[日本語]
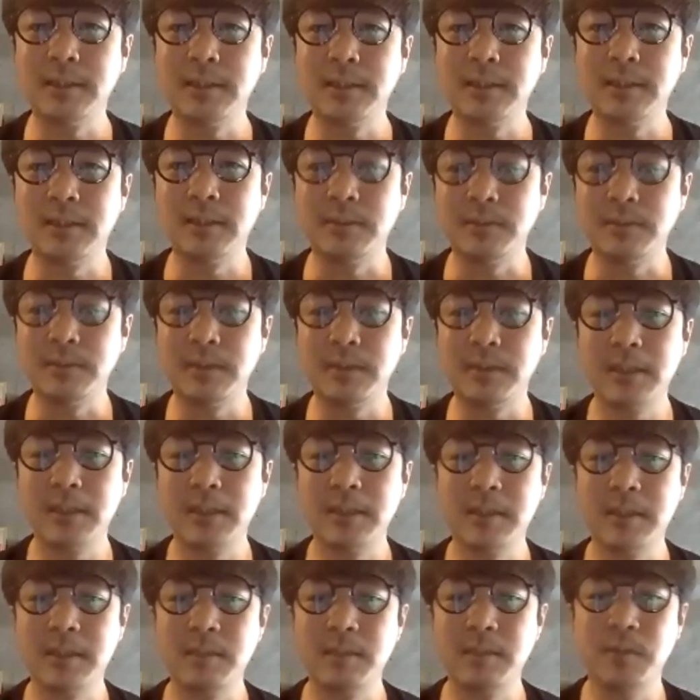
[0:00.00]
あの何
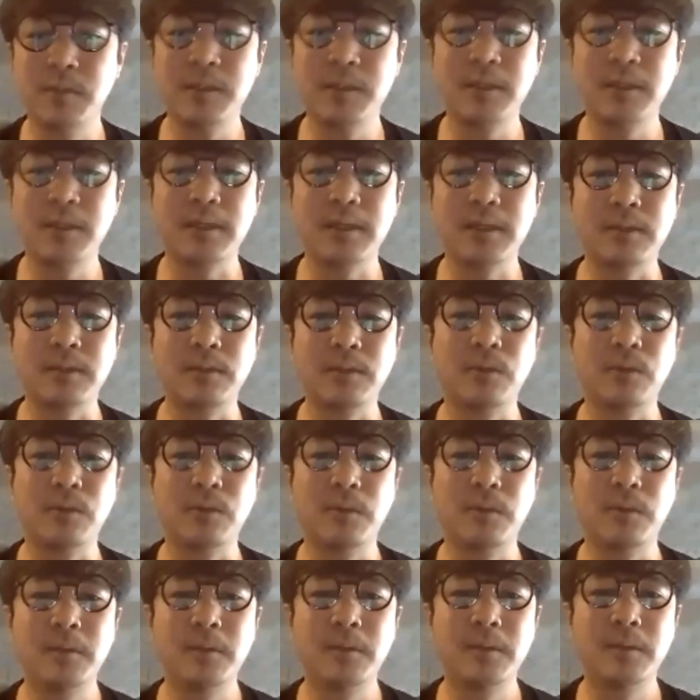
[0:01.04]
してもいいんだけど
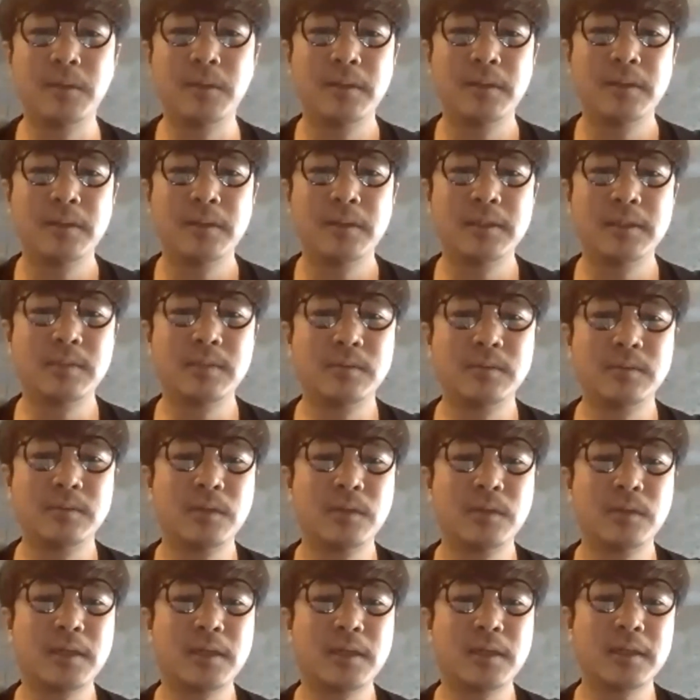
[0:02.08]
自分のや
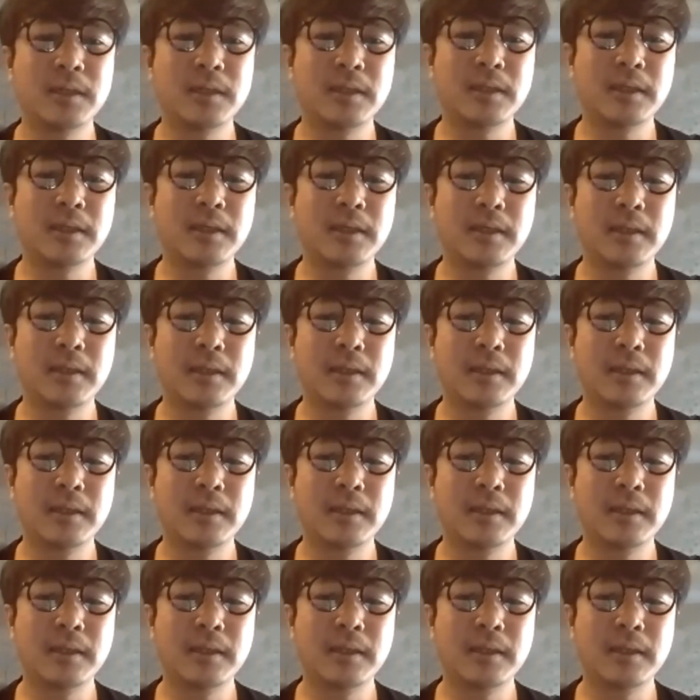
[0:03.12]
り方で